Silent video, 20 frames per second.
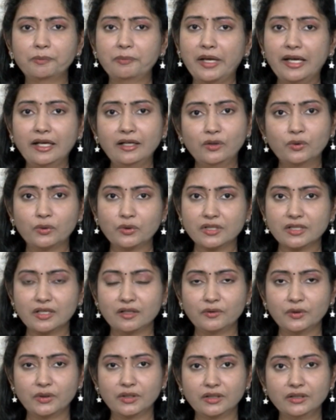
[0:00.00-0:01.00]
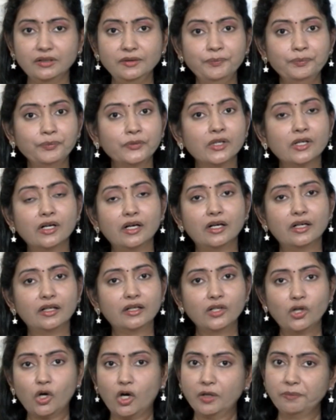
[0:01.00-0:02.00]
பெய்ட் கோர்ஸாகவும்
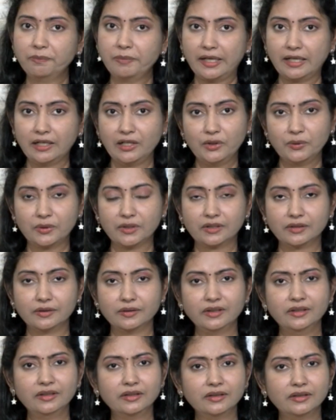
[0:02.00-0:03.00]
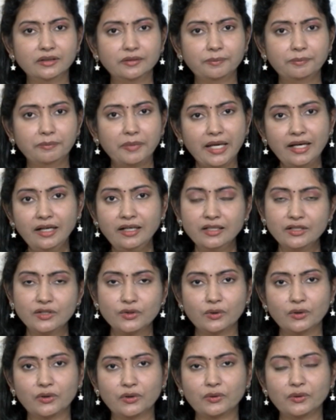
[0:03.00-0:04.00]
இருக்குது நான் பெய்ட்லேயும் இருக்குது இந்த
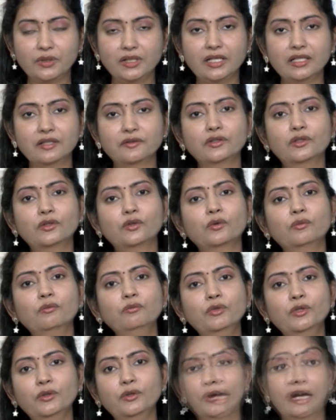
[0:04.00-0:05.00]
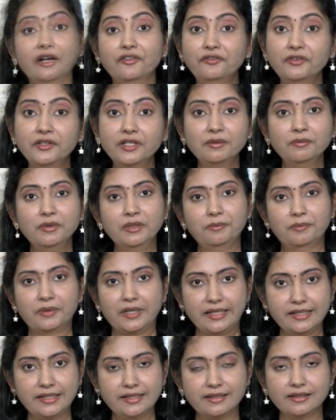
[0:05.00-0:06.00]
பெய்டுன்னு சொல்கிறோம் இல்லையா அது வந்து ரொம்ப அஃபோர்டபுள்
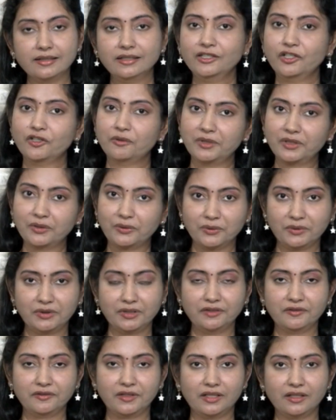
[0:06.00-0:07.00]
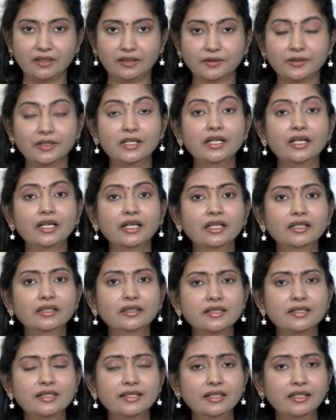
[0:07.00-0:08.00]
ப்ரைஸில் கவர்மெண்ட் கொடுத்துட்டு வராங்க
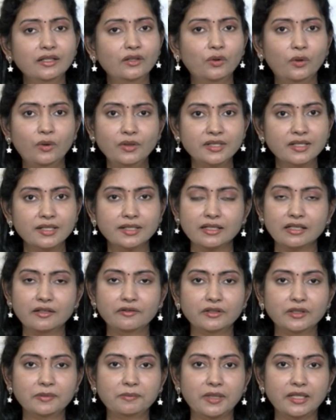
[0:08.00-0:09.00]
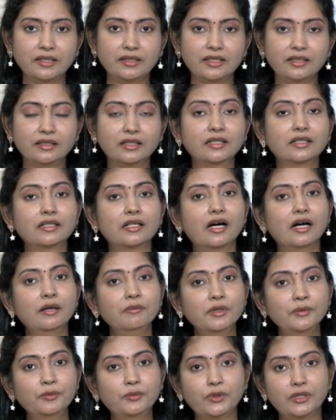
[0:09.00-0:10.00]
இது சில கோர்சஸ்லாம் வந்து பார்த்திங்கன்னா
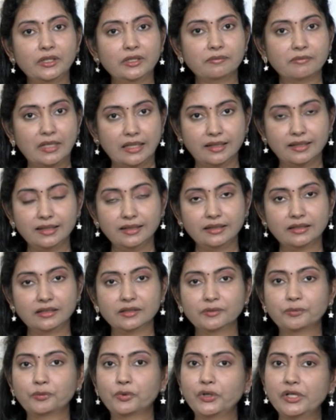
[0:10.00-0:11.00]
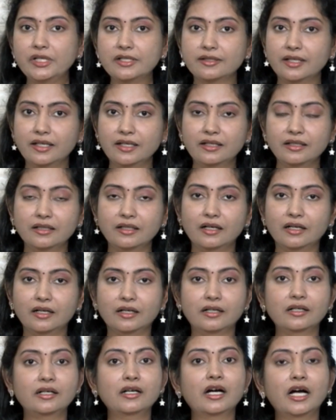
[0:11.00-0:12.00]
கிராமப்புற மக்களுக்கு போய் சேருதா
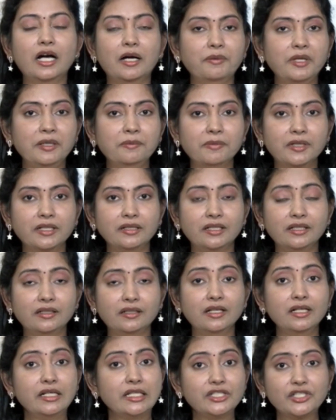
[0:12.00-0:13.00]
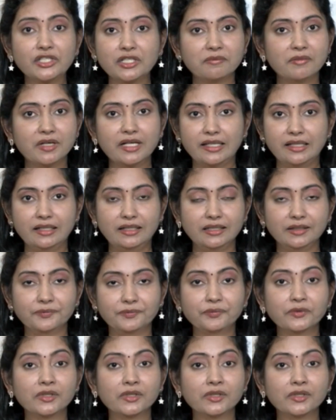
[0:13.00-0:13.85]
அப்படின்னு பார்த்திங்கன்னா நிச்சயமாக இல்லை